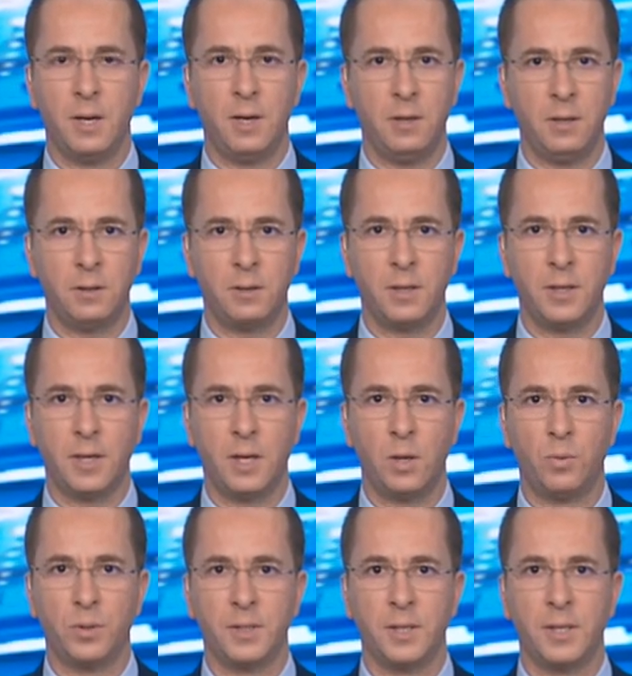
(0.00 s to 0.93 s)
للطريق
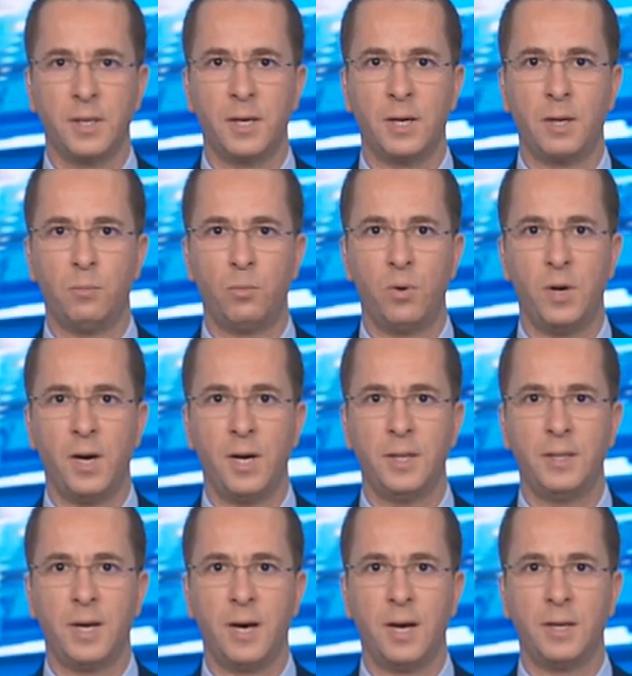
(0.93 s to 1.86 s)
الوطني رقم
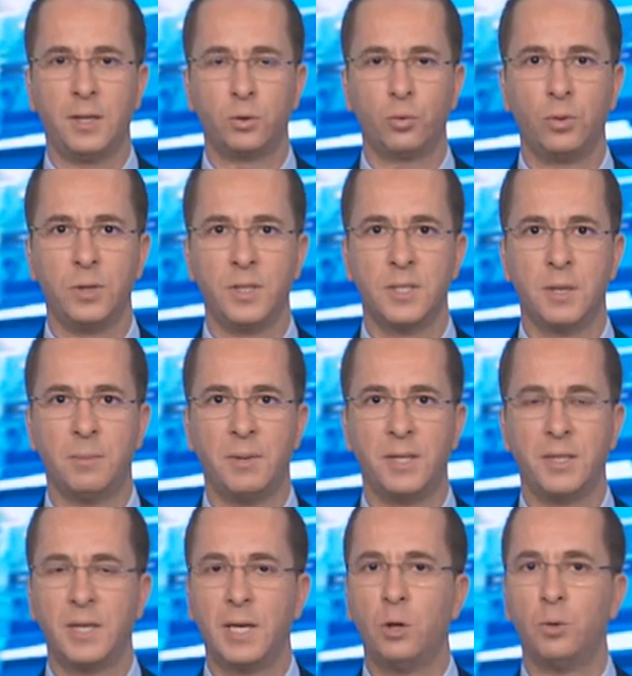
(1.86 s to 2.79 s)
واحد على طول سبعة
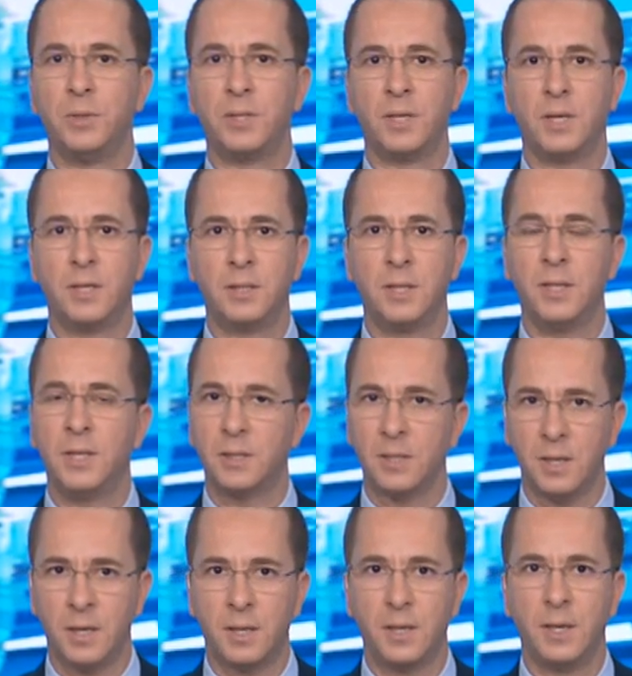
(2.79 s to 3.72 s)
كيلومترات
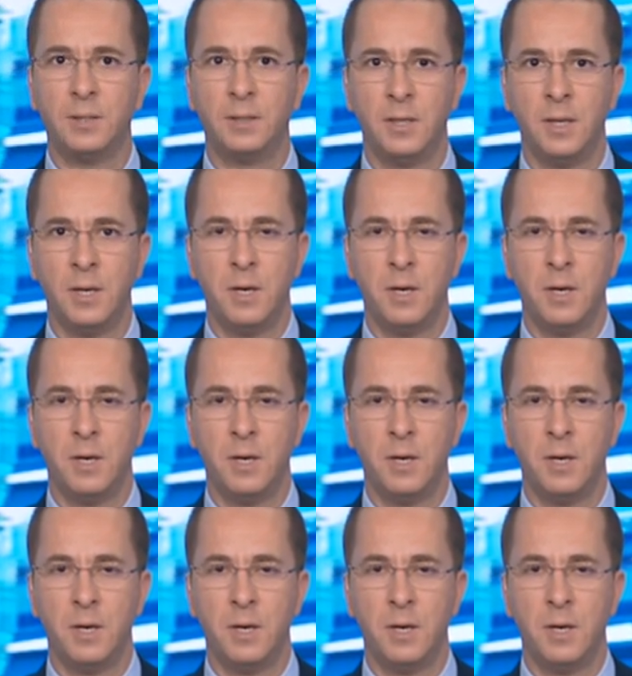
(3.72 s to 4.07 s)
انطلاقا